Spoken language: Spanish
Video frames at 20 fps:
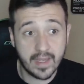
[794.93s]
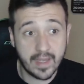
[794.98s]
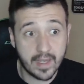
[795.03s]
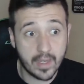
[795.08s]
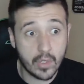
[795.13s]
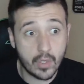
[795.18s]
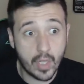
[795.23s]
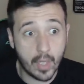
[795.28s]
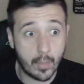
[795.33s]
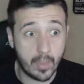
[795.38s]

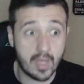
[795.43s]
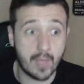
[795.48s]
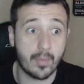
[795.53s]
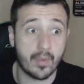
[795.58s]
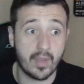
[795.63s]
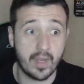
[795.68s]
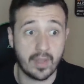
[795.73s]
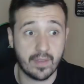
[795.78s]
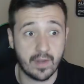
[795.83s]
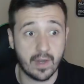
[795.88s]
Creo que voy a
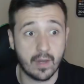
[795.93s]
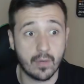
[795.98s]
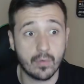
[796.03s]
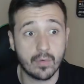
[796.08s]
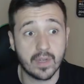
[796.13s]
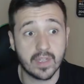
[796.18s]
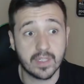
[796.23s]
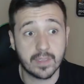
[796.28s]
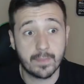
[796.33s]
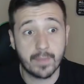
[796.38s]
poder hacer
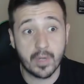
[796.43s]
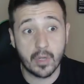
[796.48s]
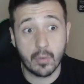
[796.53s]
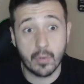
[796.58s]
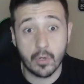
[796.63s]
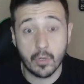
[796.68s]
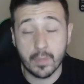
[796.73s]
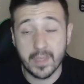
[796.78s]
algunas, pero bueno,